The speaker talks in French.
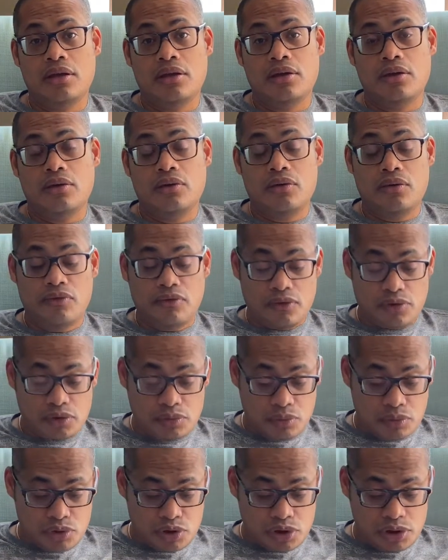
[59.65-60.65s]
Euh,
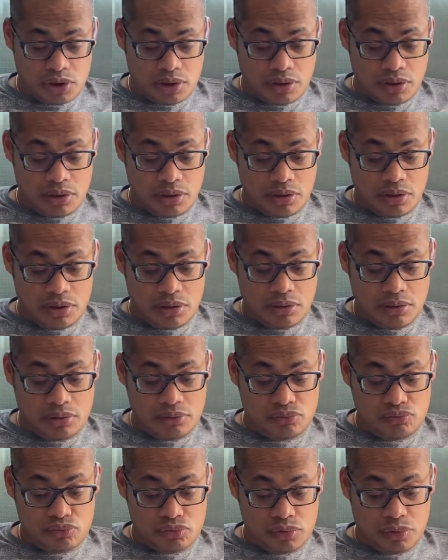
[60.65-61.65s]
franchement,
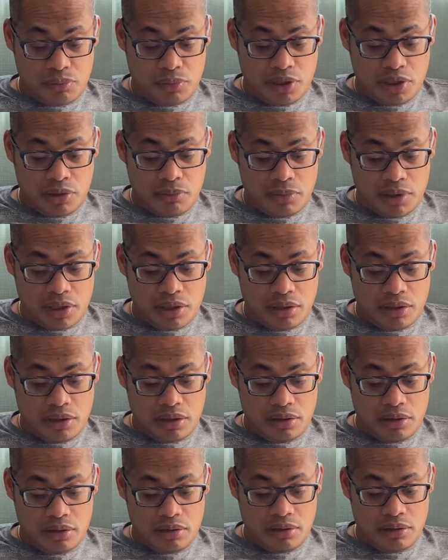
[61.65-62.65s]
j'ai j'ai bien aimé
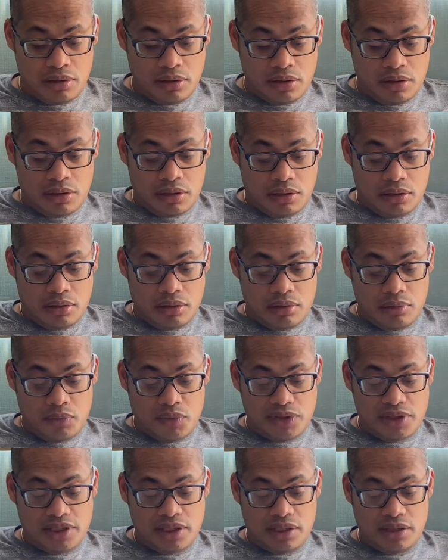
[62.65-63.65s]
la,
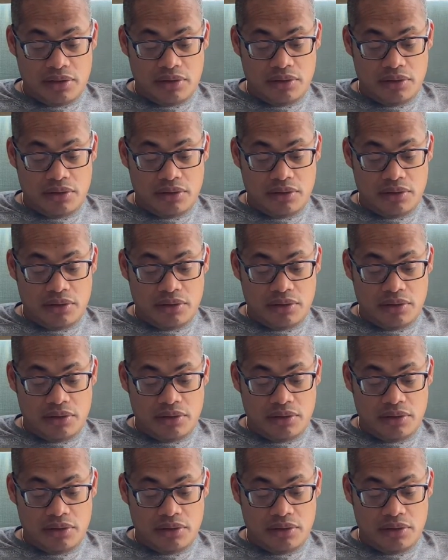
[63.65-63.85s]
comment dire,